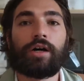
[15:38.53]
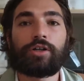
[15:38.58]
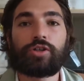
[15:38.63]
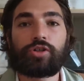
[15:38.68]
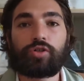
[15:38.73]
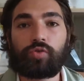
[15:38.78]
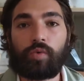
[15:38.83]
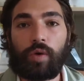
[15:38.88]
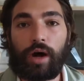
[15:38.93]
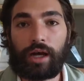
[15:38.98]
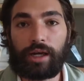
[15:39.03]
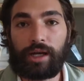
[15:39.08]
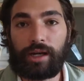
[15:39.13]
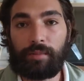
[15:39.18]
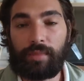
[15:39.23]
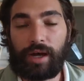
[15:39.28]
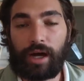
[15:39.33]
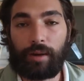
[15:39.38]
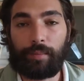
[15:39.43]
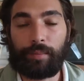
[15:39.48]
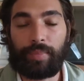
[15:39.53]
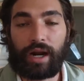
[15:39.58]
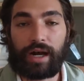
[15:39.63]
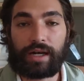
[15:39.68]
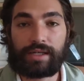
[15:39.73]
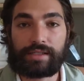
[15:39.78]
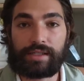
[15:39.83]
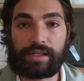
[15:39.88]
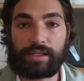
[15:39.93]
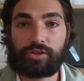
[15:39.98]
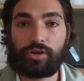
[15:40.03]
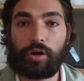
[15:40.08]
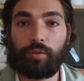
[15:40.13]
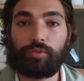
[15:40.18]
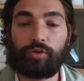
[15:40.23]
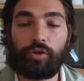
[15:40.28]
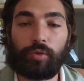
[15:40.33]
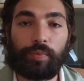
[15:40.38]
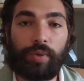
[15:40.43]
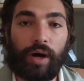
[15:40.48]
Soit il met en place des
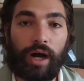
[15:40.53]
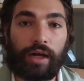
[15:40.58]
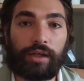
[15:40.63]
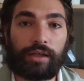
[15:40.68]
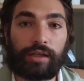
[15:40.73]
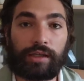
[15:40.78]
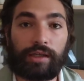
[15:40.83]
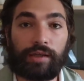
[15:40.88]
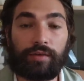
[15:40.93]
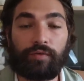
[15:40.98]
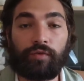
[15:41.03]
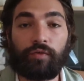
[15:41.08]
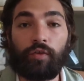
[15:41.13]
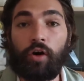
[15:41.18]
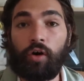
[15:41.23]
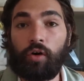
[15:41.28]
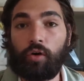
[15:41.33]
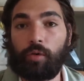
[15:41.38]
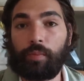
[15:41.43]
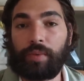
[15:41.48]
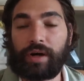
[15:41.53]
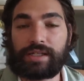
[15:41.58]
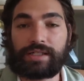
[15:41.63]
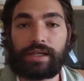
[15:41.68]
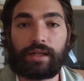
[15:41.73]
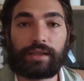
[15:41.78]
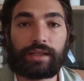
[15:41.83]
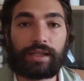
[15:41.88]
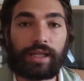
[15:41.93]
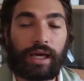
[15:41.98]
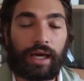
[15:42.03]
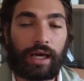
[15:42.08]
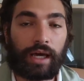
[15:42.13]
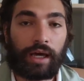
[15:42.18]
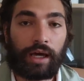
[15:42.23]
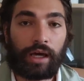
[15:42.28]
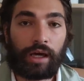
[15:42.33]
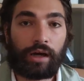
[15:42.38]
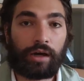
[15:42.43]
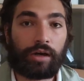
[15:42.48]
hommes de paille qui vont
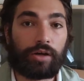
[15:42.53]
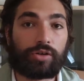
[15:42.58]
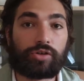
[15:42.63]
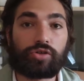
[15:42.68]
représenter euh,